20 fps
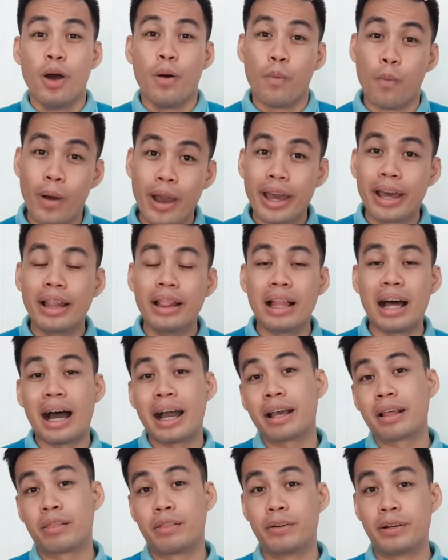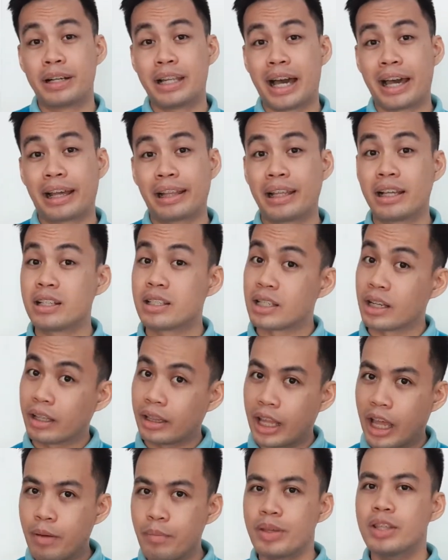well, either dahil yan sa
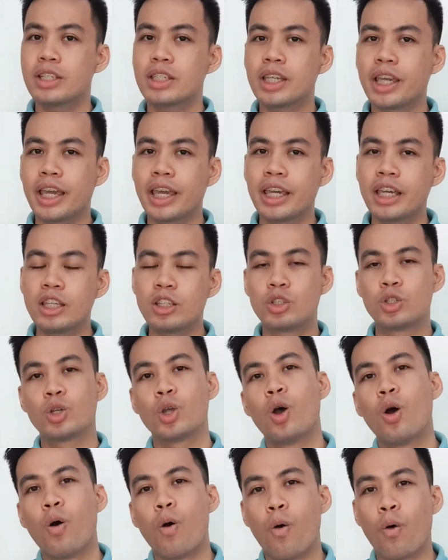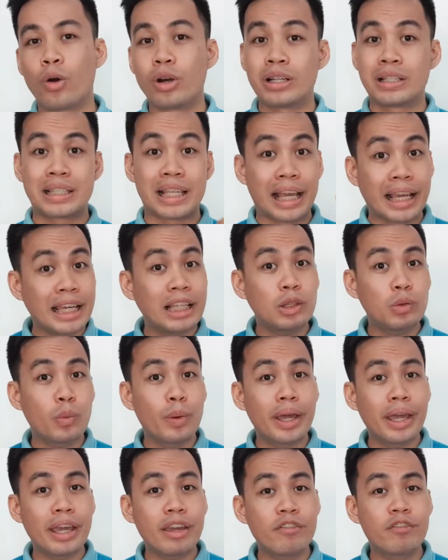climate change, or sa heat
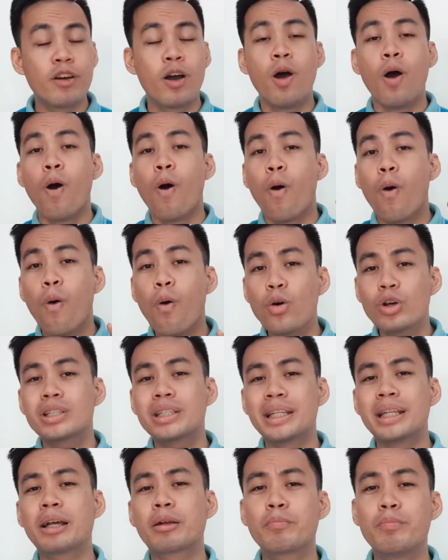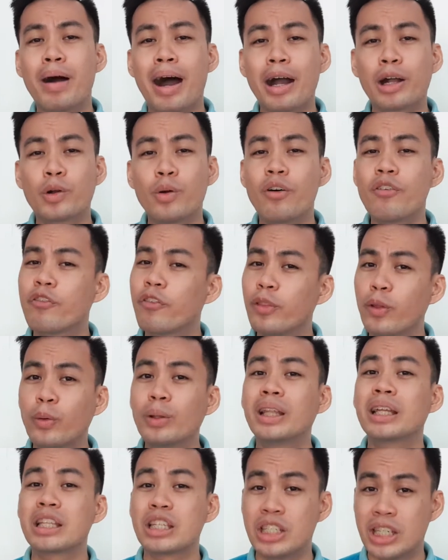wave, o sa nagbagong flow
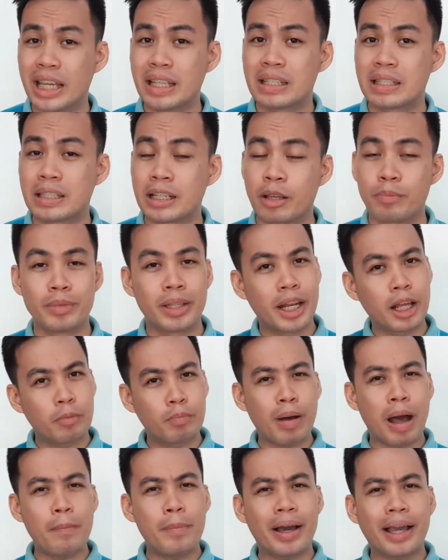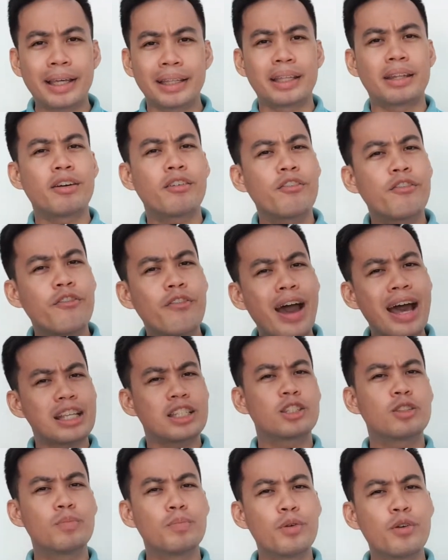ng jet stream na nagpapakita ng
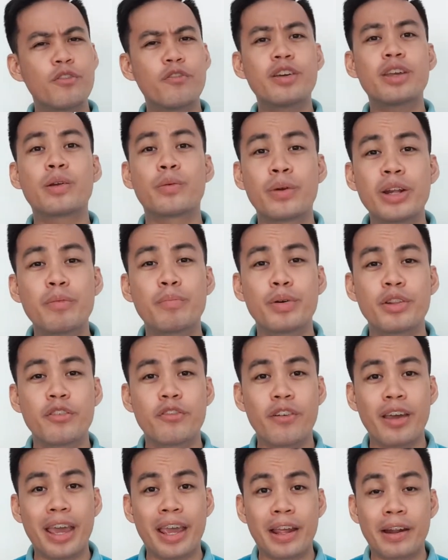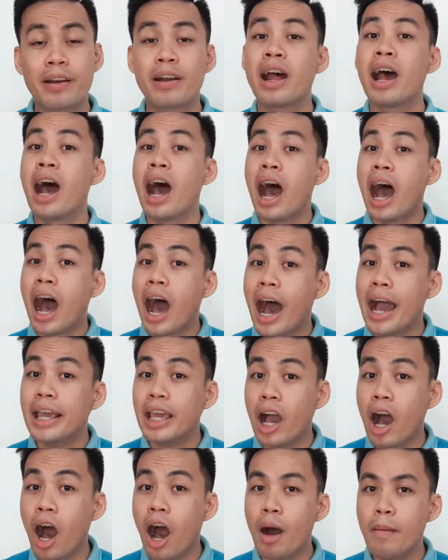fast-moving ribbon of air high
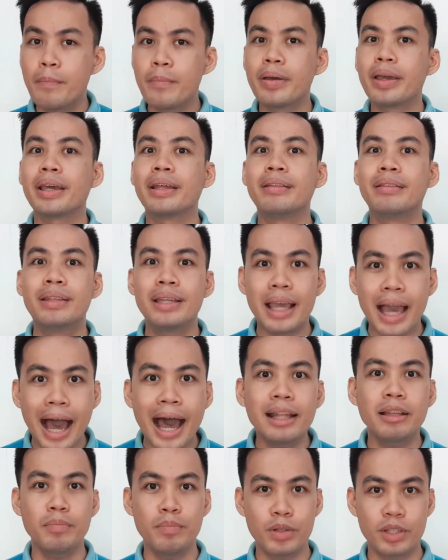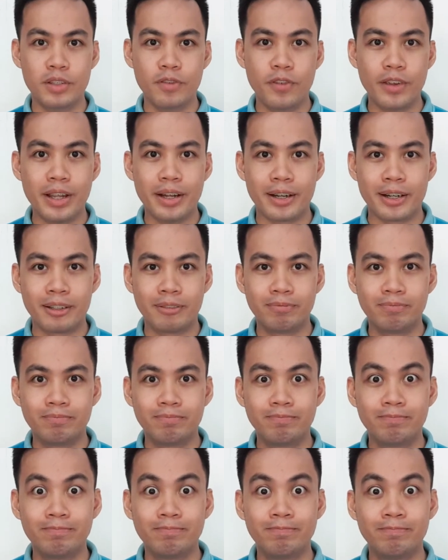up in the atmosphere.
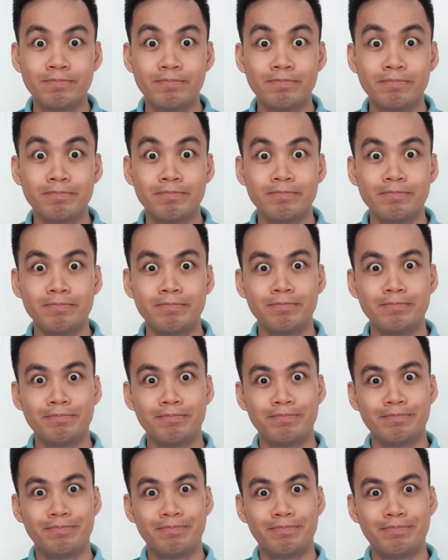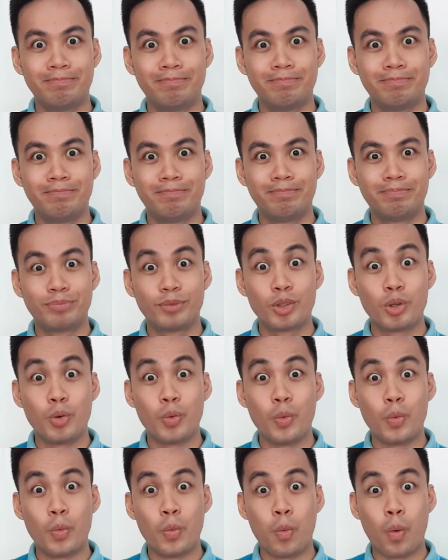Wow!
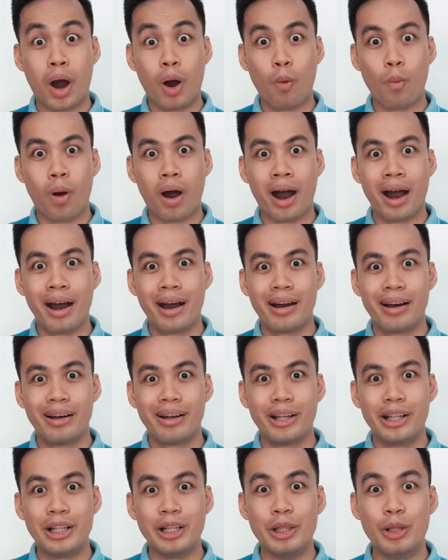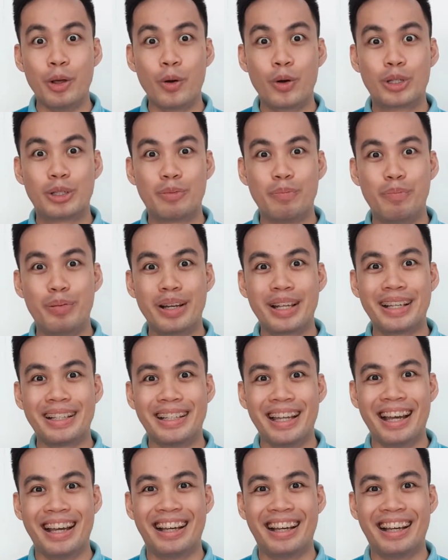Wawa! Nosebleed!